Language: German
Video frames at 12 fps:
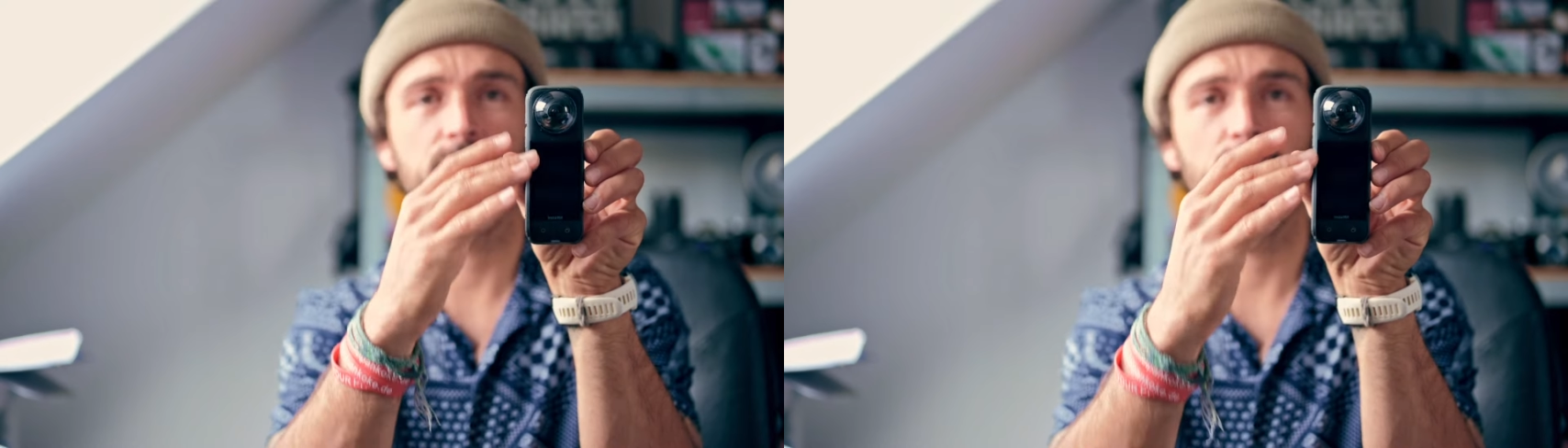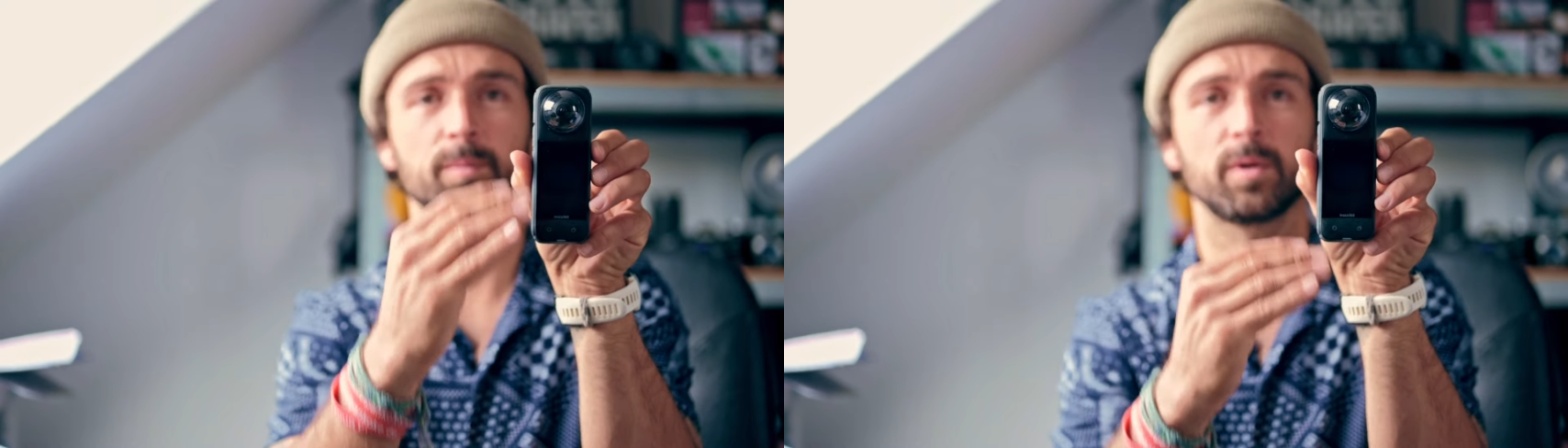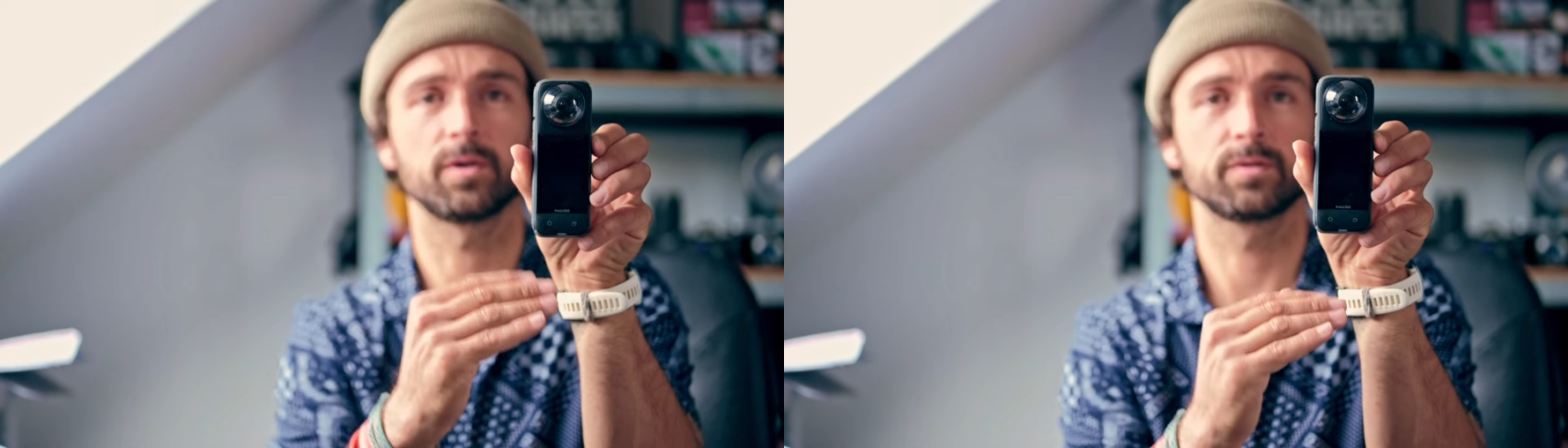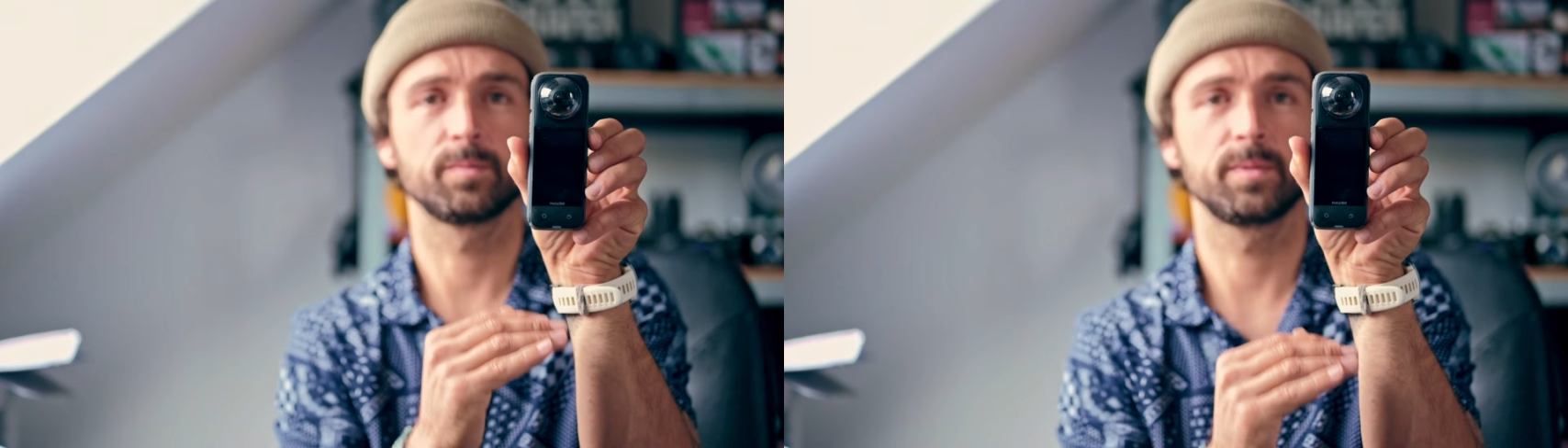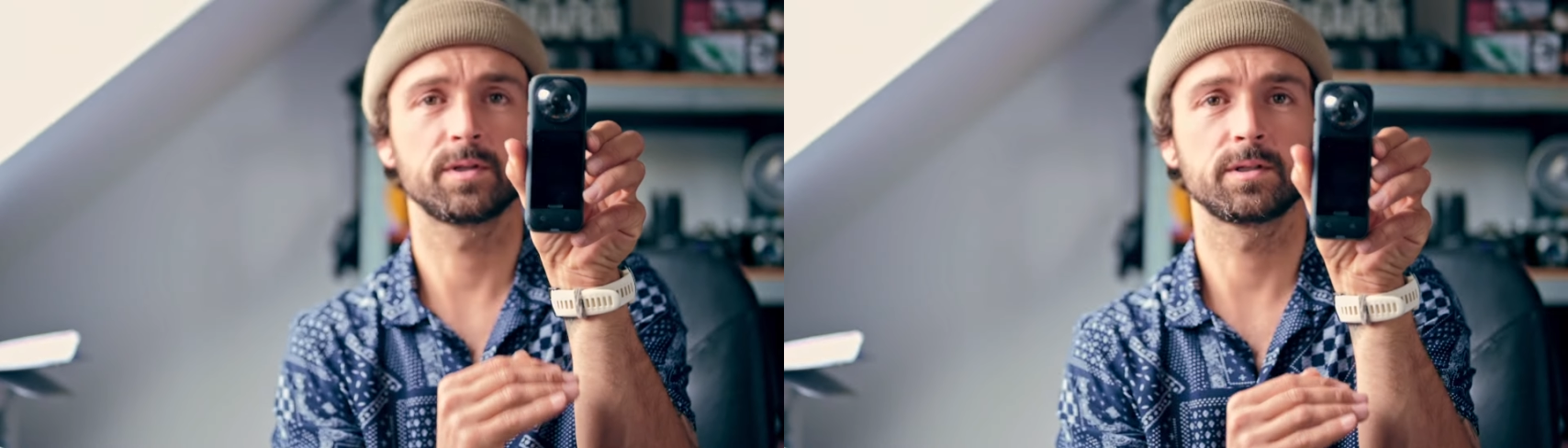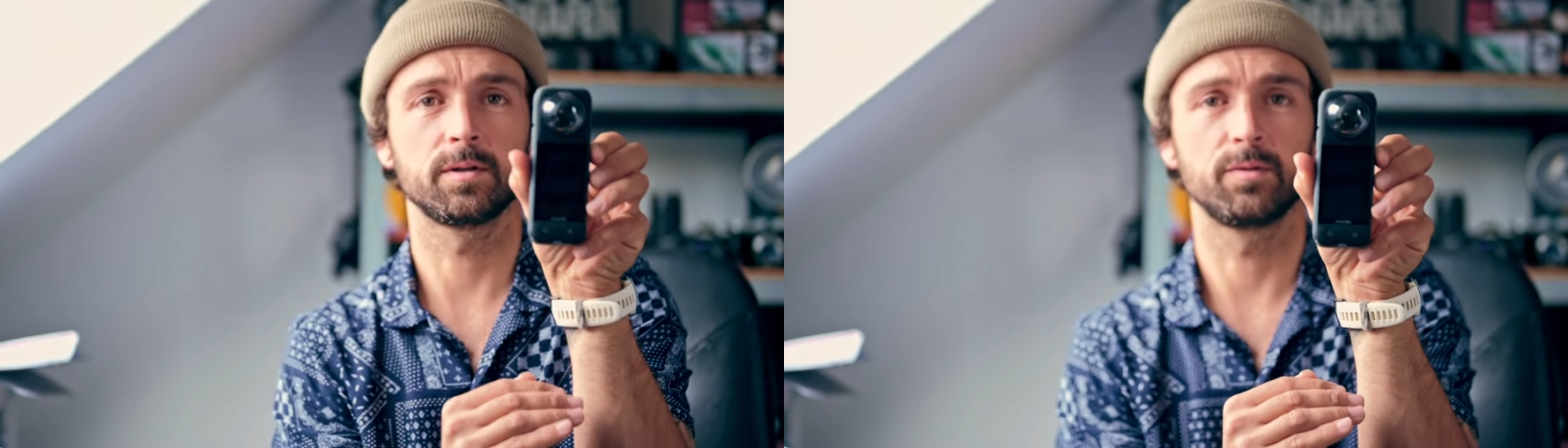man braucht so ein
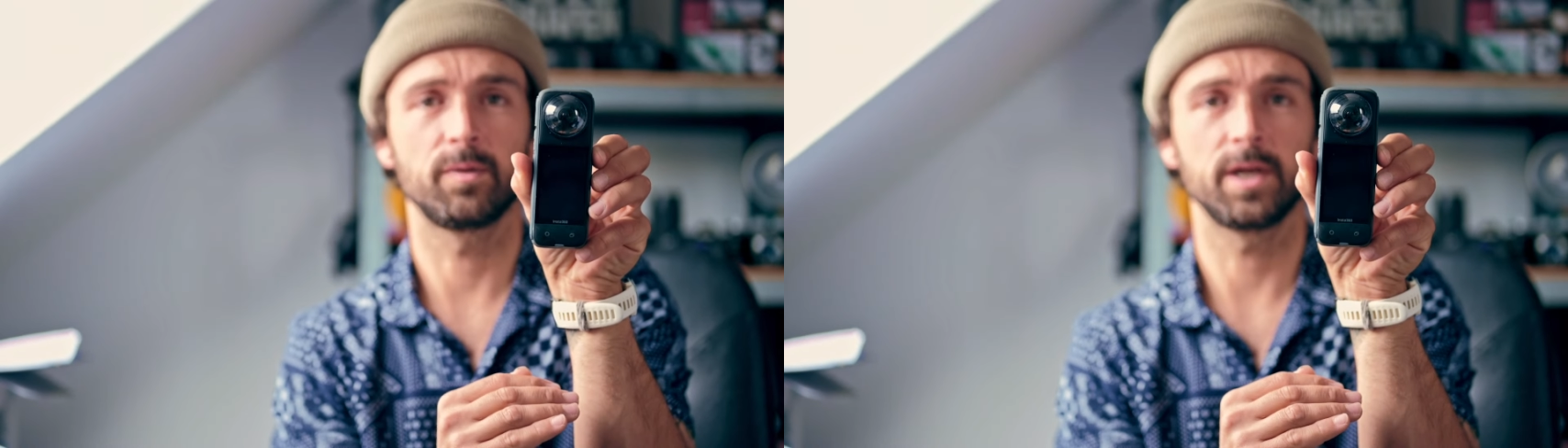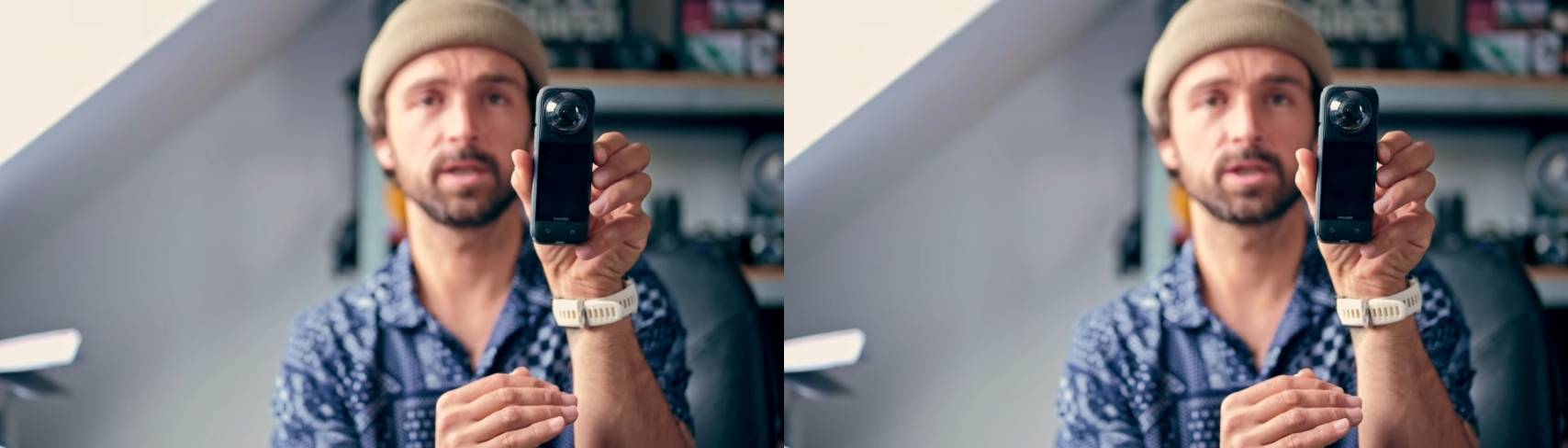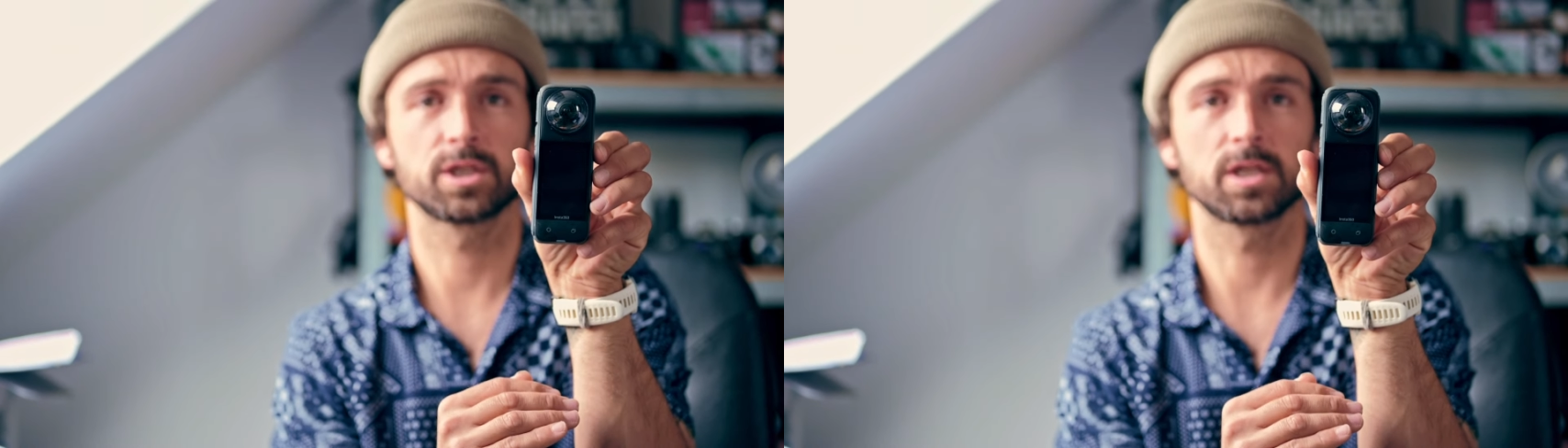bisschen Range,